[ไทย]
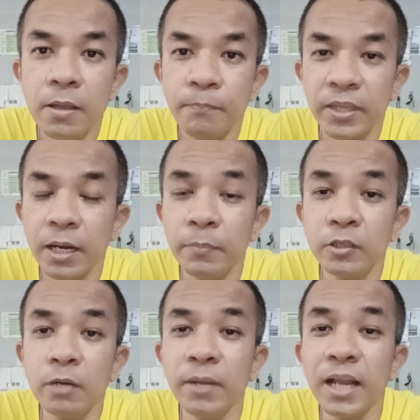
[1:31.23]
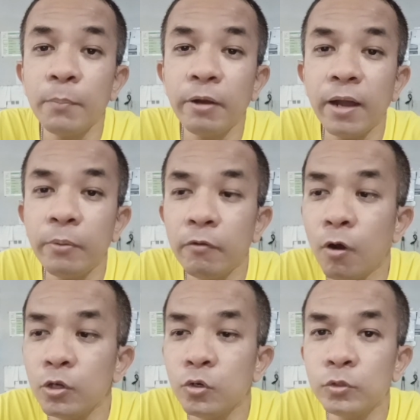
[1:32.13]
นะครับ ไม่ต้องมานั่งภาวะพะว
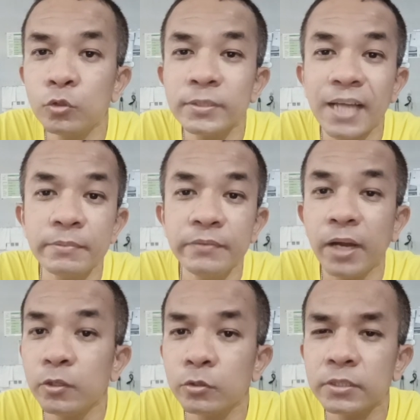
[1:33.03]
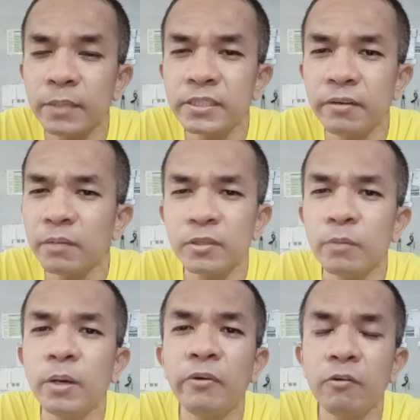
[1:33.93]
งอยู่ทุก ๆ 30 วัน ทุกๆ30วัน ไม่ต้อ
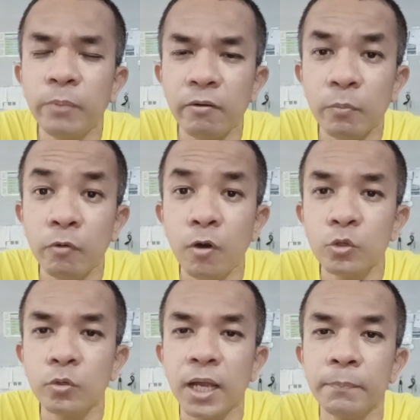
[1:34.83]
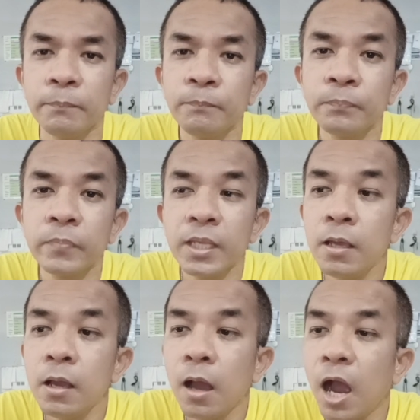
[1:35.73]
งพะวงภาวะพะวงอยู่ครับ
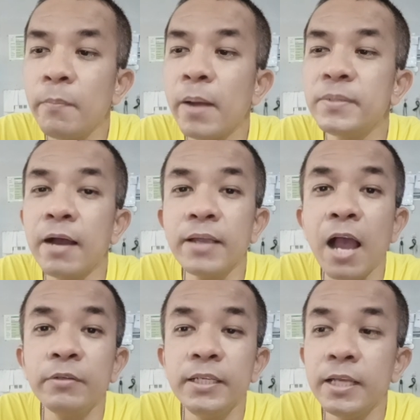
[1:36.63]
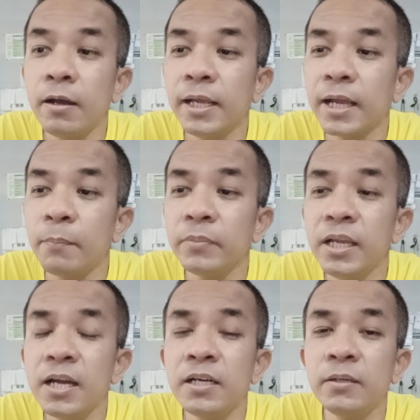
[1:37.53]
เอาแบบยาวๆ ทีเดียวเลยครับ
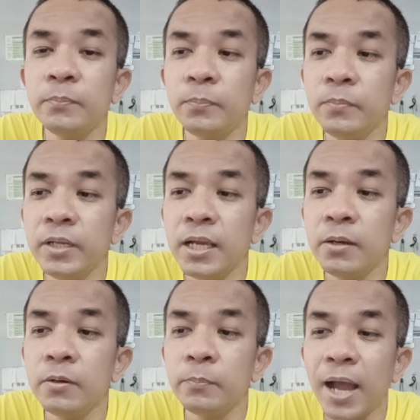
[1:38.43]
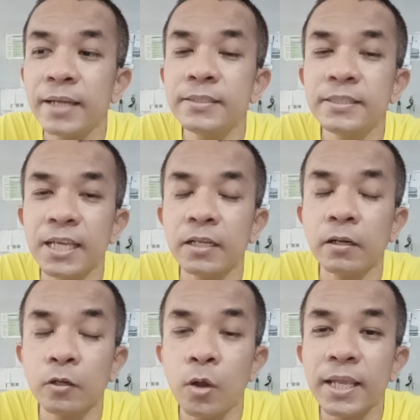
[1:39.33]
1
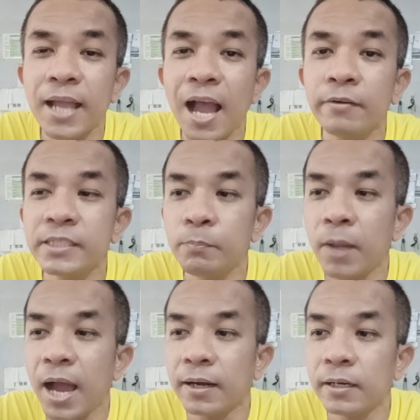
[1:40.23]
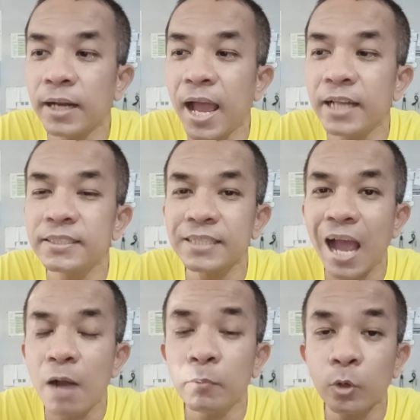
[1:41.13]
1,790 บาท นาน
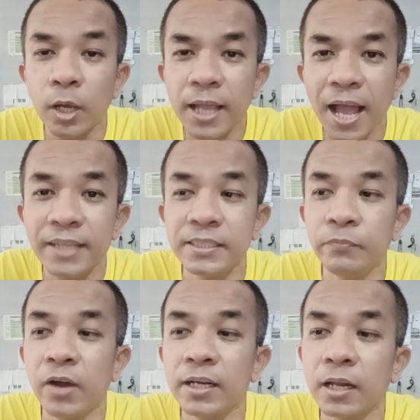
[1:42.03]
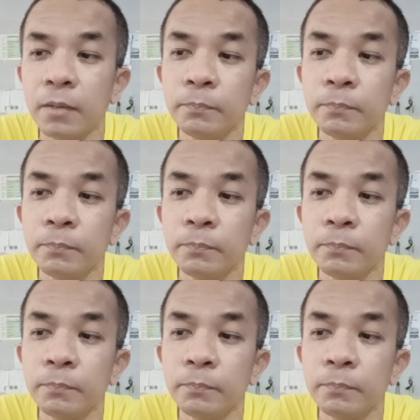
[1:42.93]
350 วัน ครับ